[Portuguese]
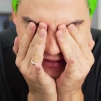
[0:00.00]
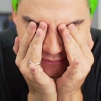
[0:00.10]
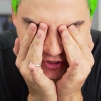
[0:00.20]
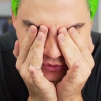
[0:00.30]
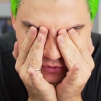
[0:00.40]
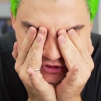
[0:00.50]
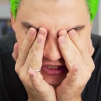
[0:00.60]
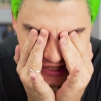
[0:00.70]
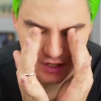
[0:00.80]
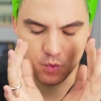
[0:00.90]
a pergunta
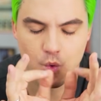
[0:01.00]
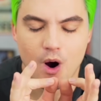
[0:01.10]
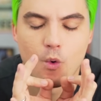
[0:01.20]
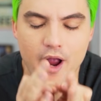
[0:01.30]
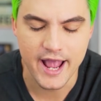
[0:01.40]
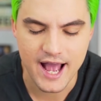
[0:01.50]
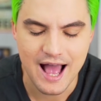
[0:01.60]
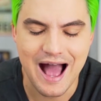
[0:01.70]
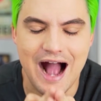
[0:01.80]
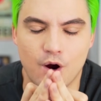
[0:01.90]
é: qual é
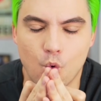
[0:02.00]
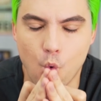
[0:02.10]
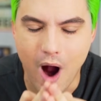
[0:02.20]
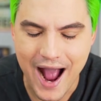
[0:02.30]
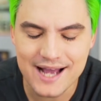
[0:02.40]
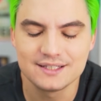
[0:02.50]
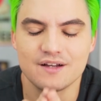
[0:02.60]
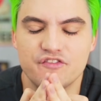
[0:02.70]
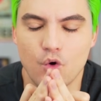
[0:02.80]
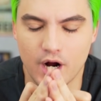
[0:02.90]
a
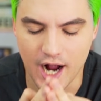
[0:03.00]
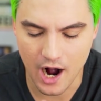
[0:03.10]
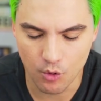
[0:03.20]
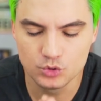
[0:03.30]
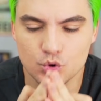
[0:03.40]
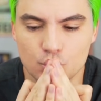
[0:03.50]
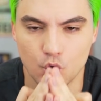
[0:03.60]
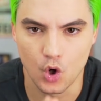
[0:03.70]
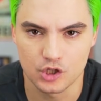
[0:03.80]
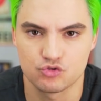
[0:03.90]
quarta vogal do
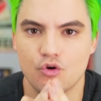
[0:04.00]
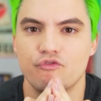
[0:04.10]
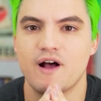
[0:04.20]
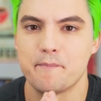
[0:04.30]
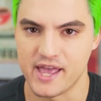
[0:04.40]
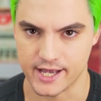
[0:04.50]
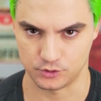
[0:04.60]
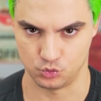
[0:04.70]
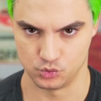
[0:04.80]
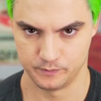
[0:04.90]
nosso
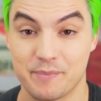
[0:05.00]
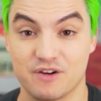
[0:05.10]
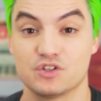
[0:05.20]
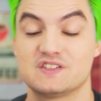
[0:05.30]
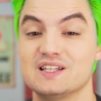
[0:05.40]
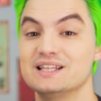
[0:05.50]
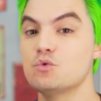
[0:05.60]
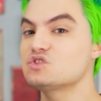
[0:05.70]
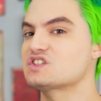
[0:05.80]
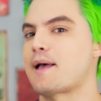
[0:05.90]
alfabeto? Para você
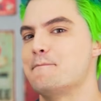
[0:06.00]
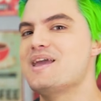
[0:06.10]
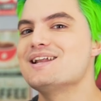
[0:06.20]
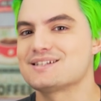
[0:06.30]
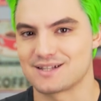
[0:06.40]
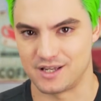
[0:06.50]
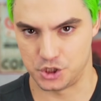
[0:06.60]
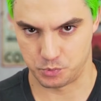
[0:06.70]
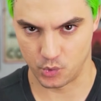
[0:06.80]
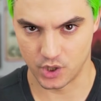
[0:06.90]
não saber essa
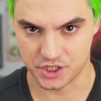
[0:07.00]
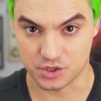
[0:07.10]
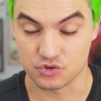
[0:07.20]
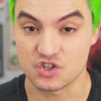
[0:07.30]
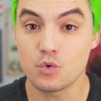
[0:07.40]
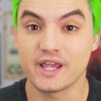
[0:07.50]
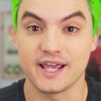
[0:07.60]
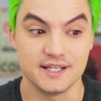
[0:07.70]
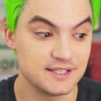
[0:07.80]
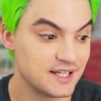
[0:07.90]
resposta, o seu
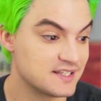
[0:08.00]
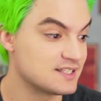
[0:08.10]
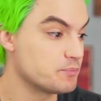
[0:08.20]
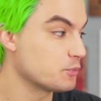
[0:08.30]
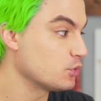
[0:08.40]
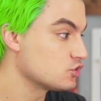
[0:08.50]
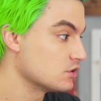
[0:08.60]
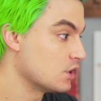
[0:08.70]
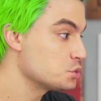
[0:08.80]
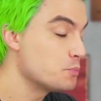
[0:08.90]
QI tem que ser
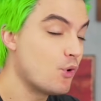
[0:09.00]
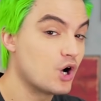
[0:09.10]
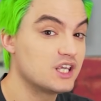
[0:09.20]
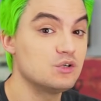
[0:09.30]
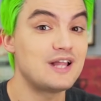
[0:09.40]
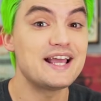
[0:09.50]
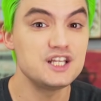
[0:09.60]
proporcional de um porquinho da